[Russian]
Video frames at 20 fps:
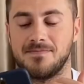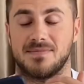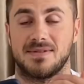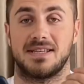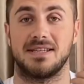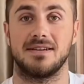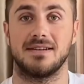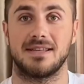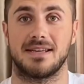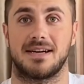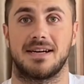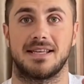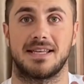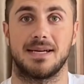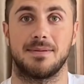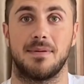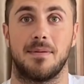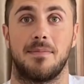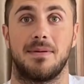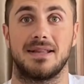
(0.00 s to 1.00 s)
делайте
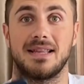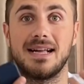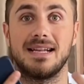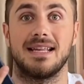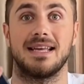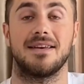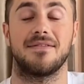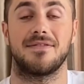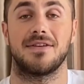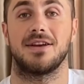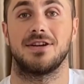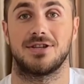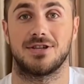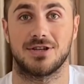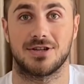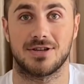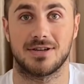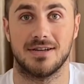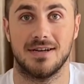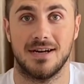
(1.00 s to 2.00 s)
хотя бы банальные
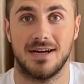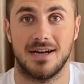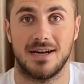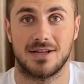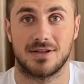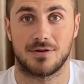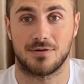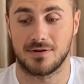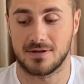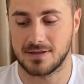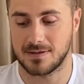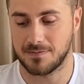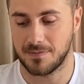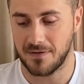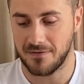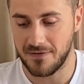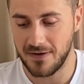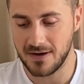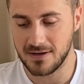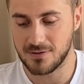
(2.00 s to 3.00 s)
вещи. То есть по
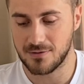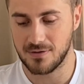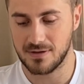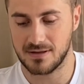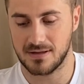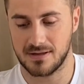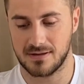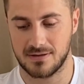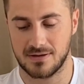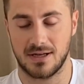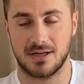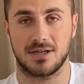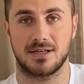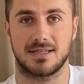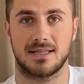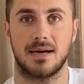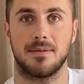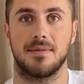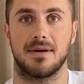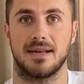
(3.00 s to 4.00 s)
факту это та же
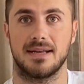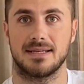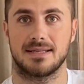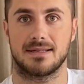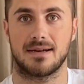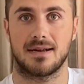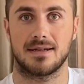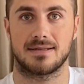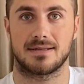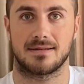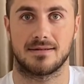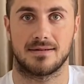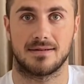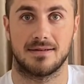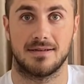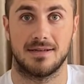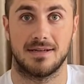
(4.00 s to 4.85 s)
самая регистрация.